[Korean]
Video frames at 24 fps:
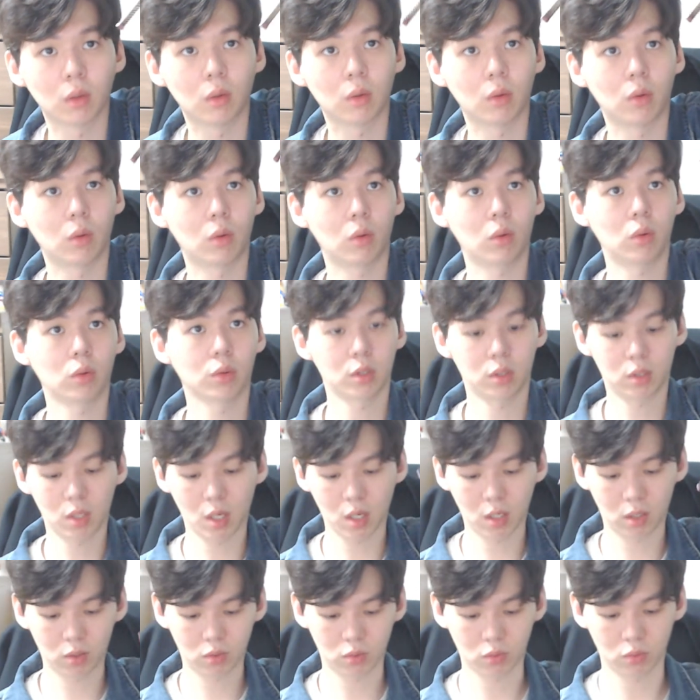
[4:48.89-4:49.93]
어,
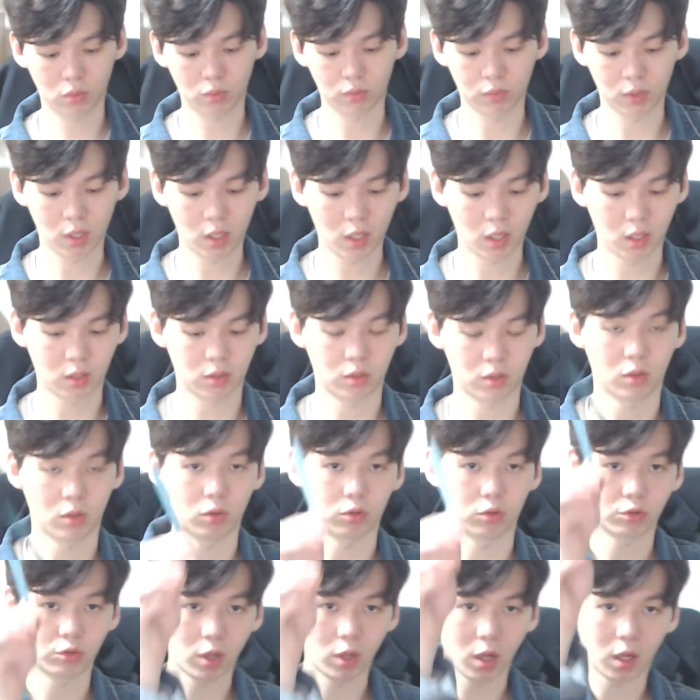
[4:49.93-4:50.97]
디테일이 좀 살아있어요
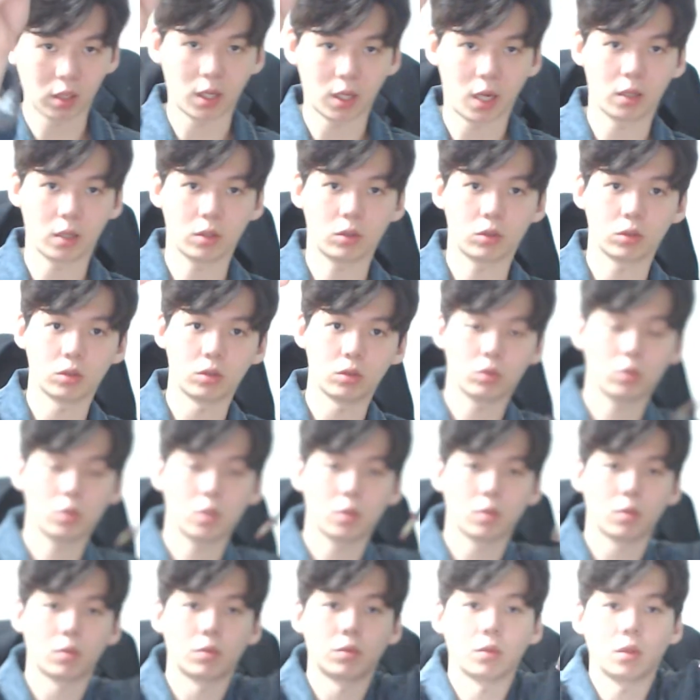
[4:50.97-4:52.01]
두 개가 다르거든요
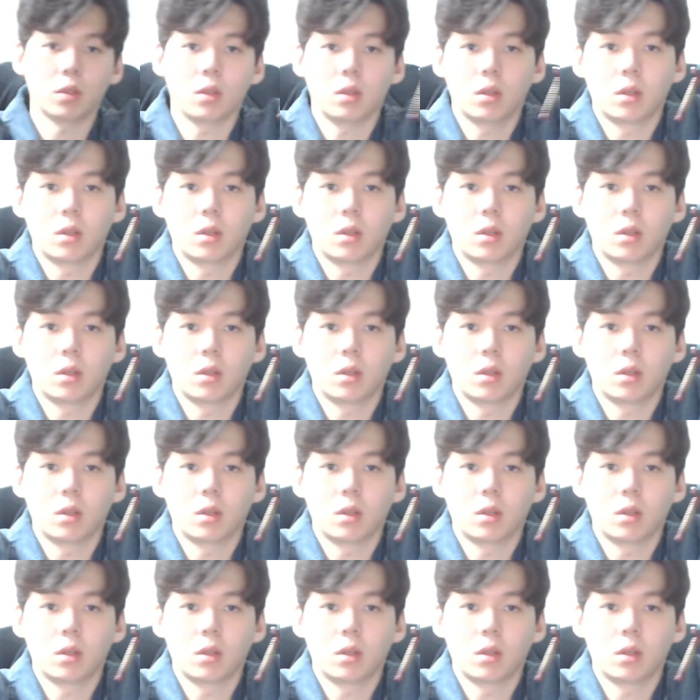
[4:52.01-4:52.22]
손잡이 부분이